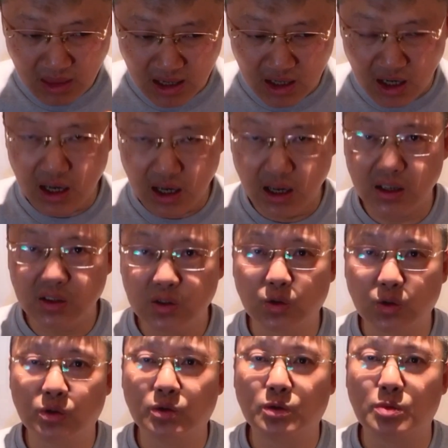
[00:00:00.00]
呃，就
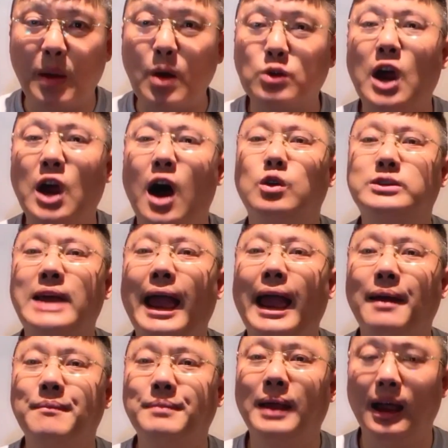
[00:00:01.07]
没有炒菜
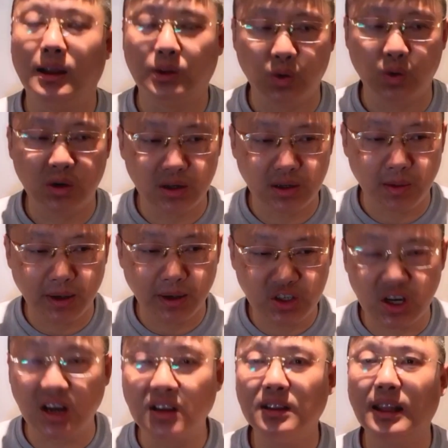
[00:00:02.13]
啊，都是什么
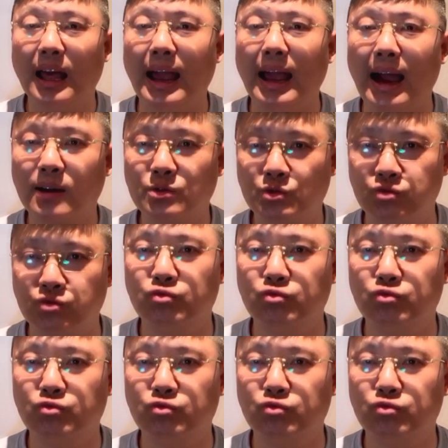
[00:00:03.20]
蒸的呀、煮